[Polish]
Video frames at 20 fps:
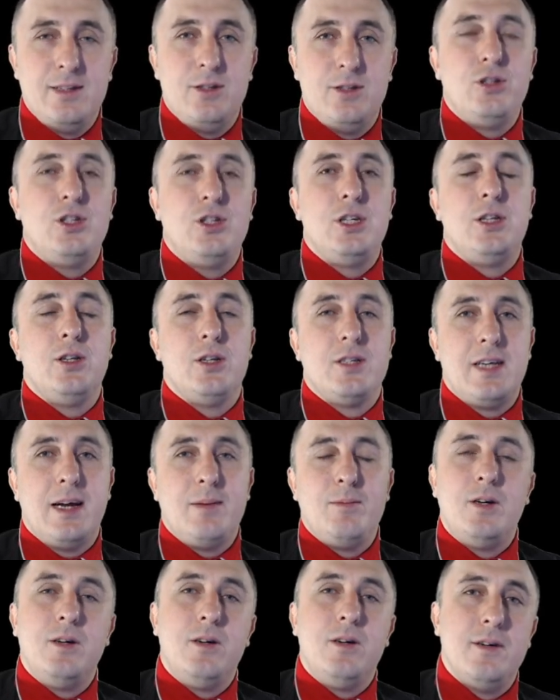to czy to
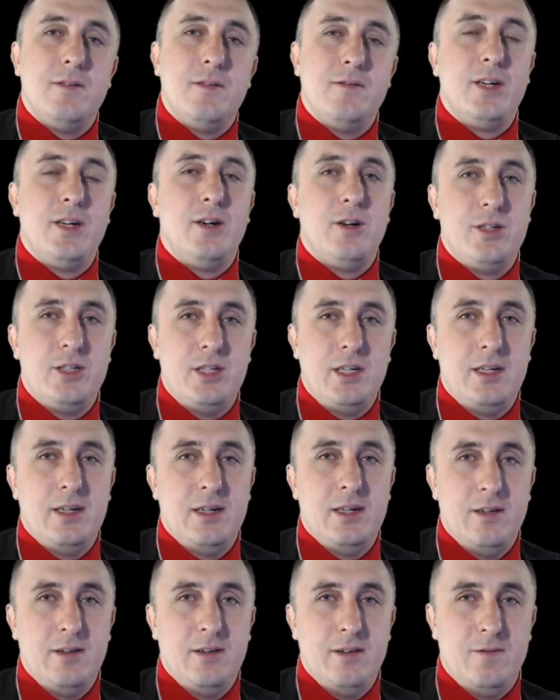samo wychodzi
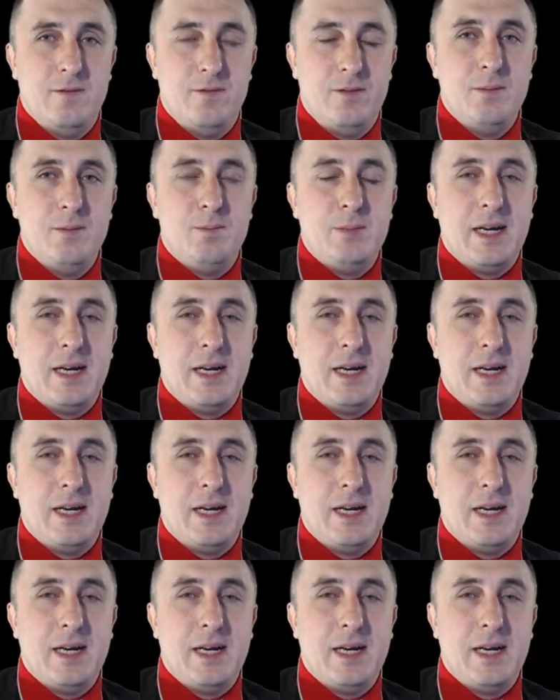w